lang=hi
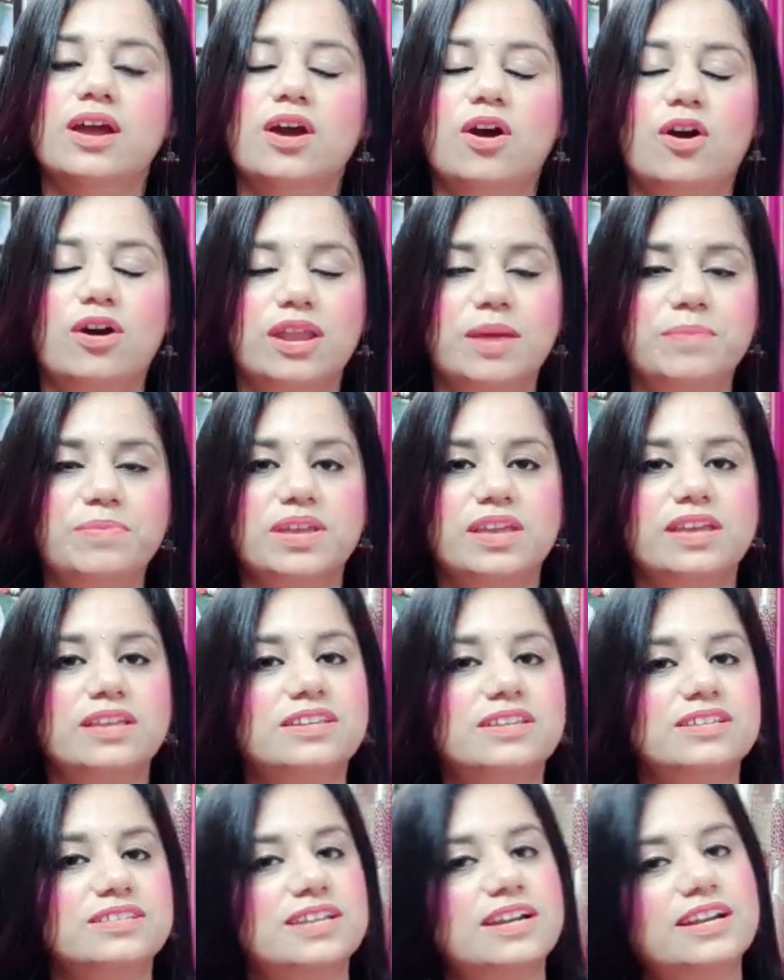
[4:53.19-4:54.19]
और आप देखिए
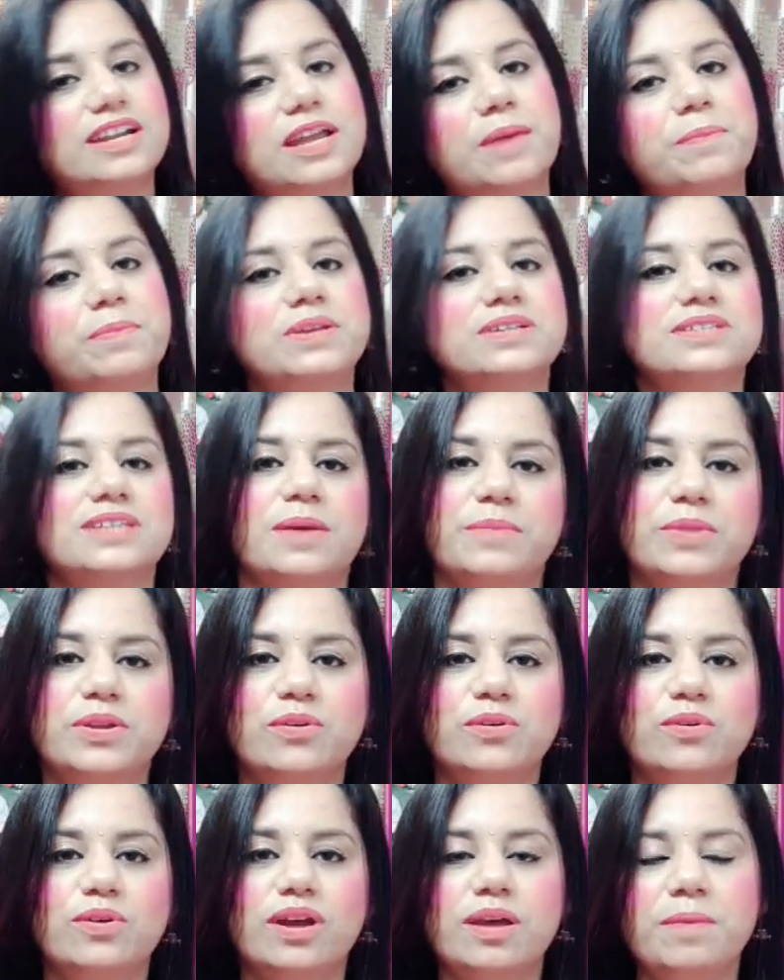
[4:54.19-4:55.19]
रिजल्ट आपके सामने
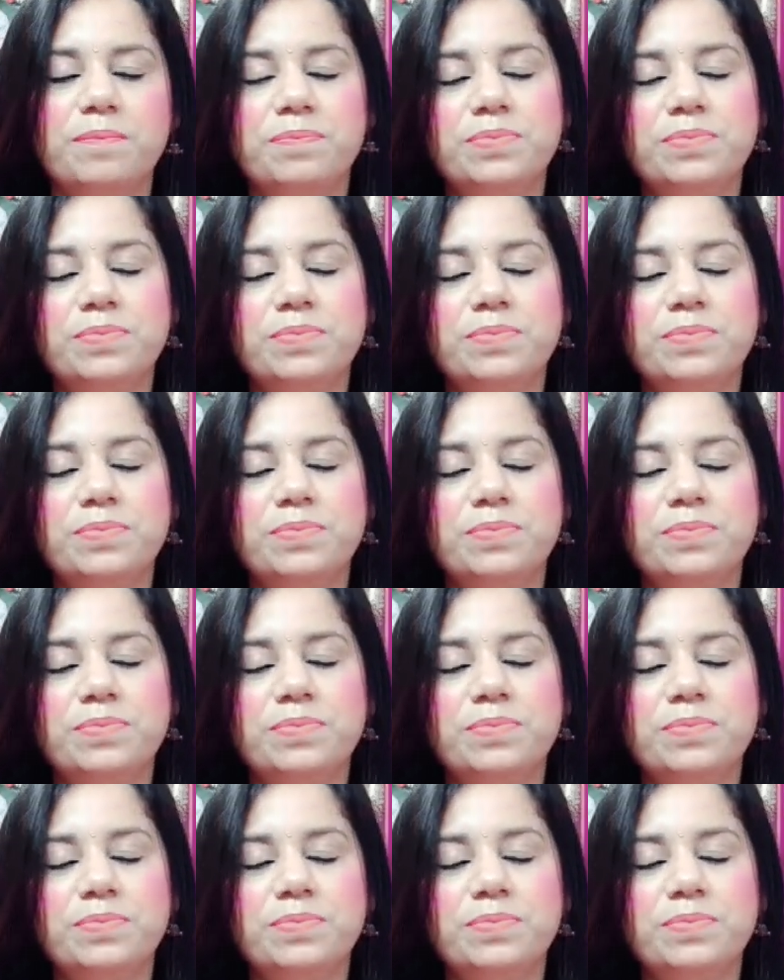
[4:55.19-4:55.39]
होगा